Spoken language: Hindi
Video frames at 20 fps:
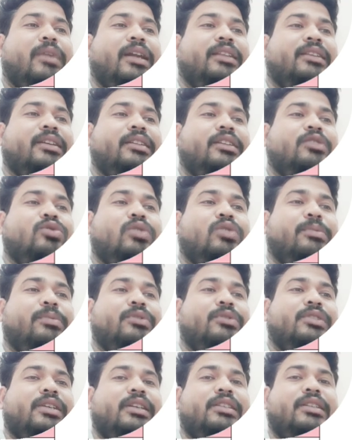भारत के अंदर
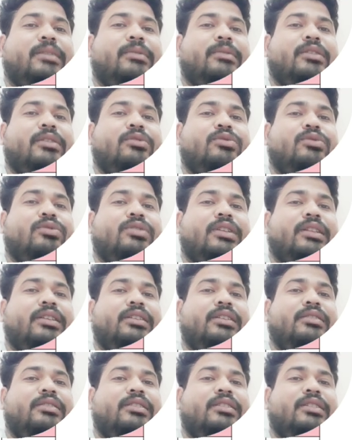सोलह पॉइंट छः इसका मतलब अनुसूचित
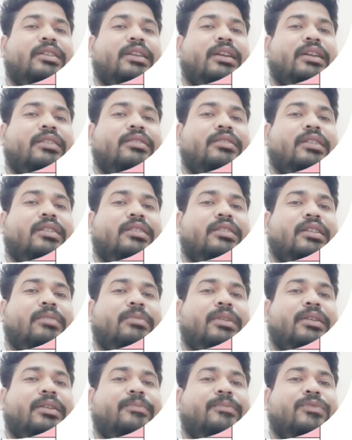जाति जनसंख्या
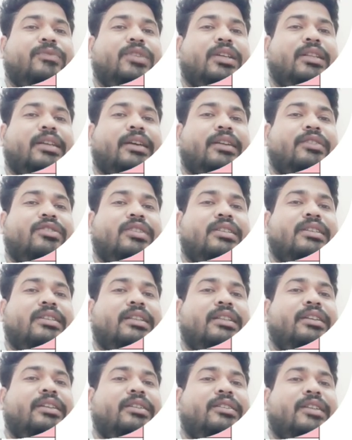राजस्थान में ज़्यादा है
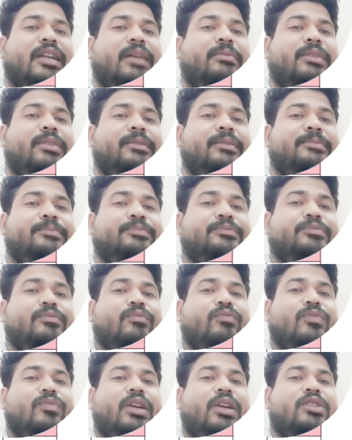जनजाति ट्राइबल
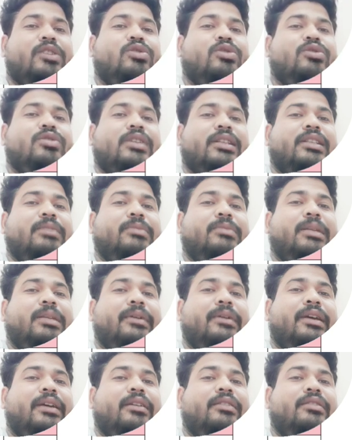अनुसूचित जाति
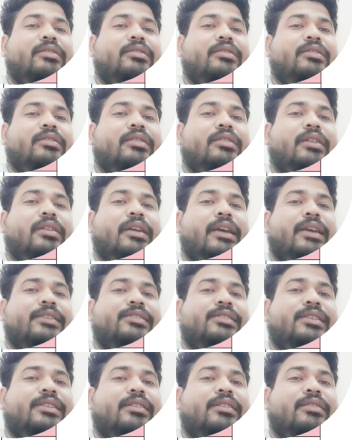मतलब
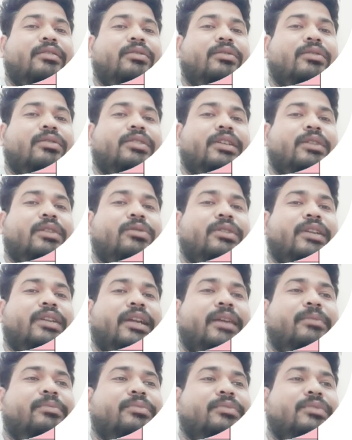एस और शेड्यूल
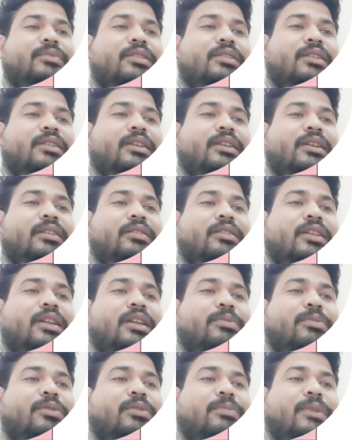ट्राइब जनसंख्या
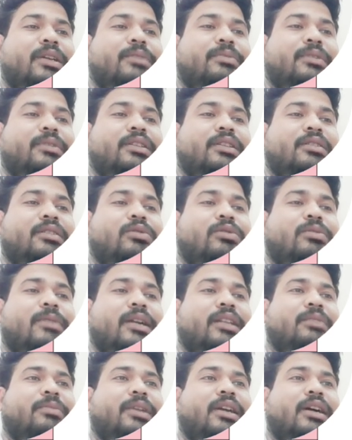तेरह पॉइंट पाँच प्रतिशत
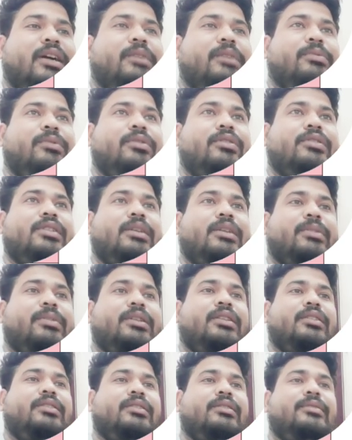और भारत में आठ पॉइंट छः
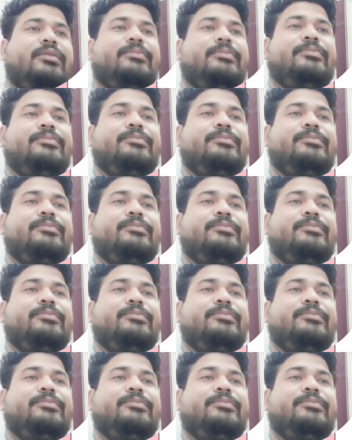प्रतिशत